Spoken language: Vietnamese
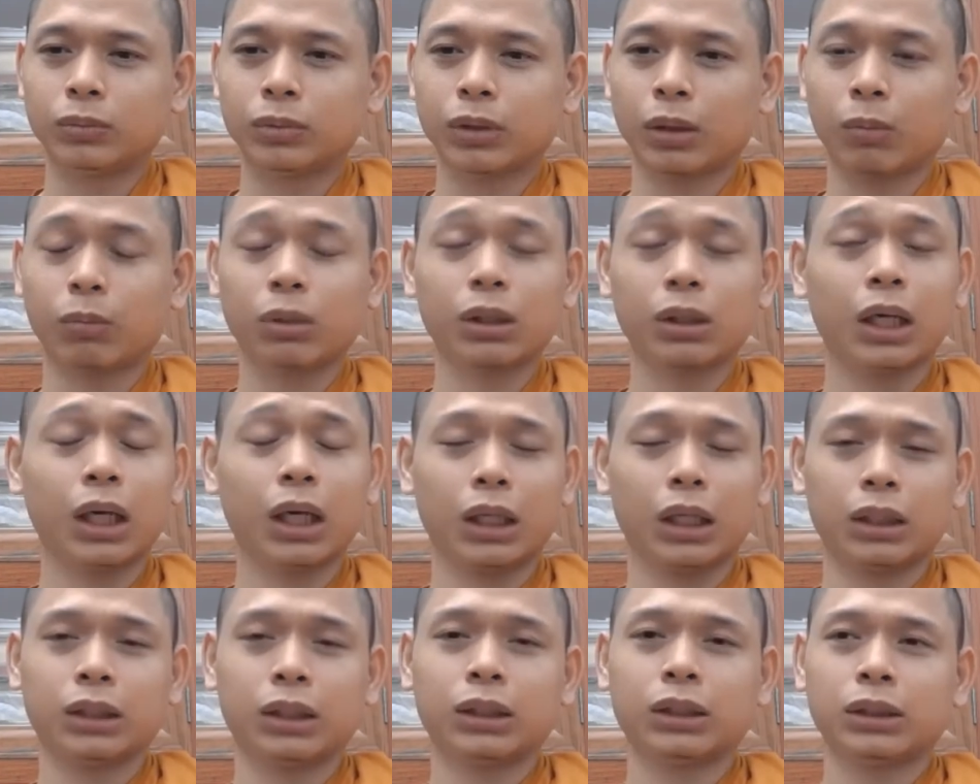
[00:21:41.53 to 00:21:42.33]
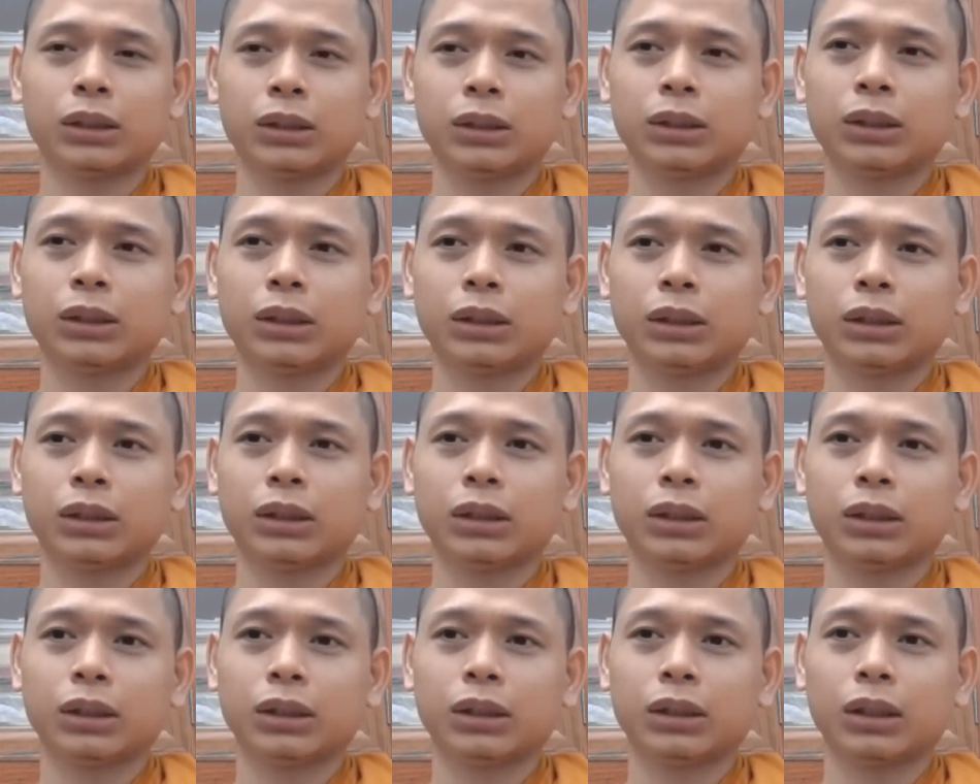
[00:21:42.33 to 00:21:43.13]
không có nên
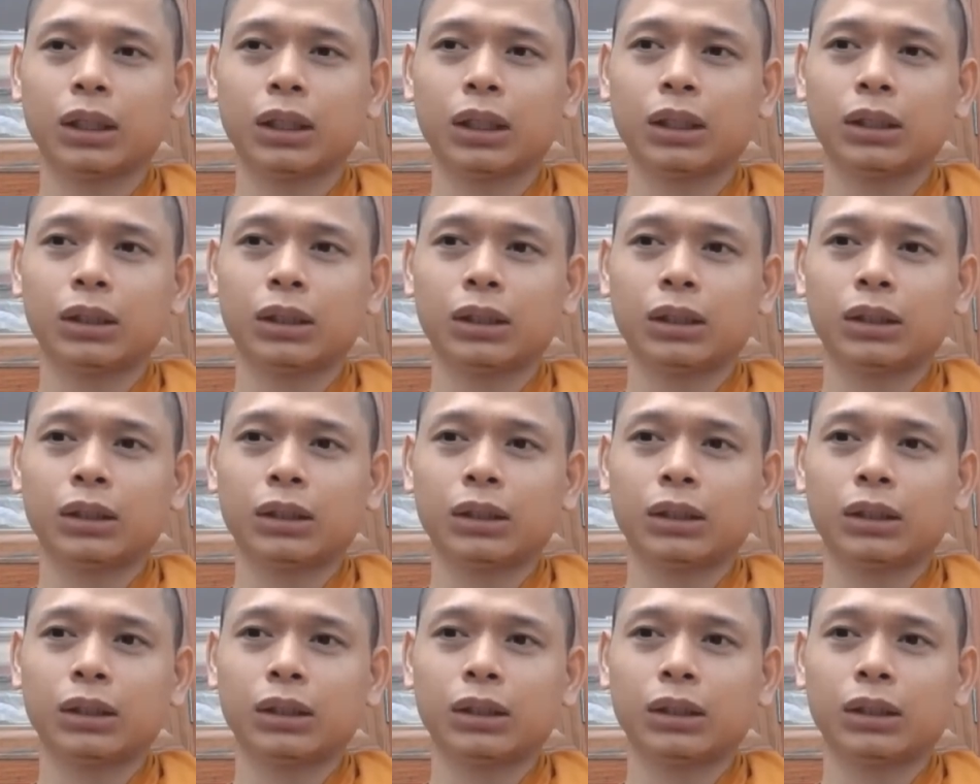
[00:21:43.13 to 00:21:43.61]
đấy